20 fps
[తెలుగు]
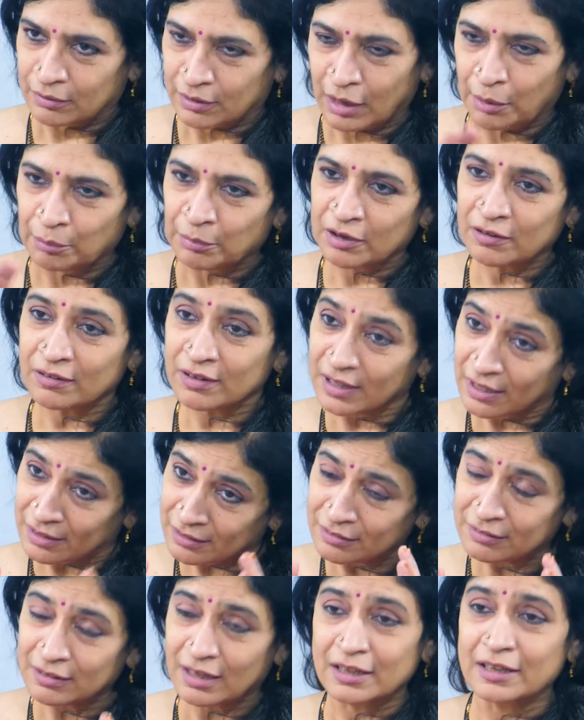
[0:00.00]
నమ్మకం
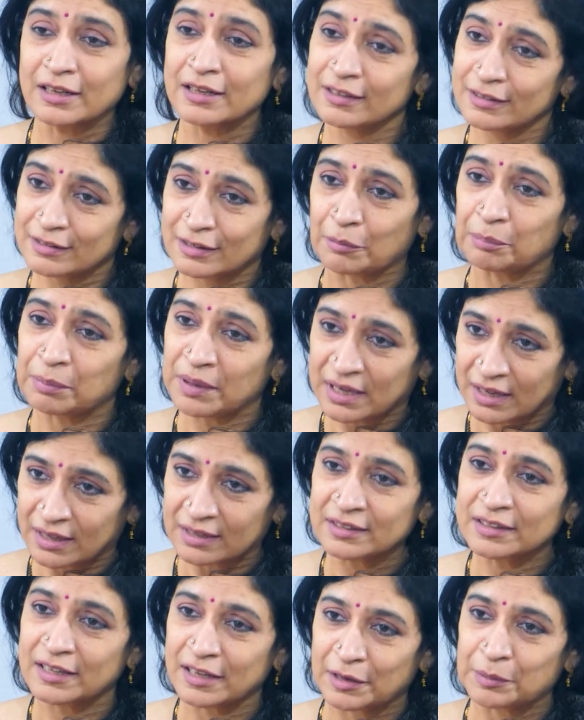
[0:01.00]
కాదు అది తప్పక
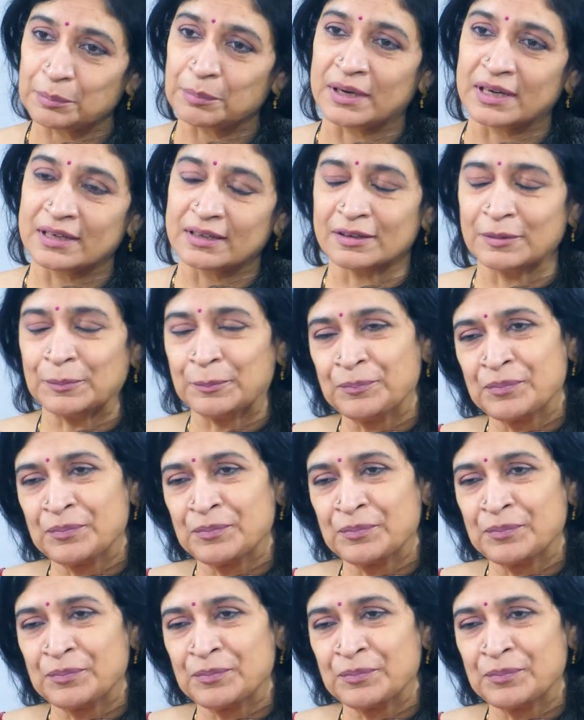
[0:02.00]
అంతే అనమాట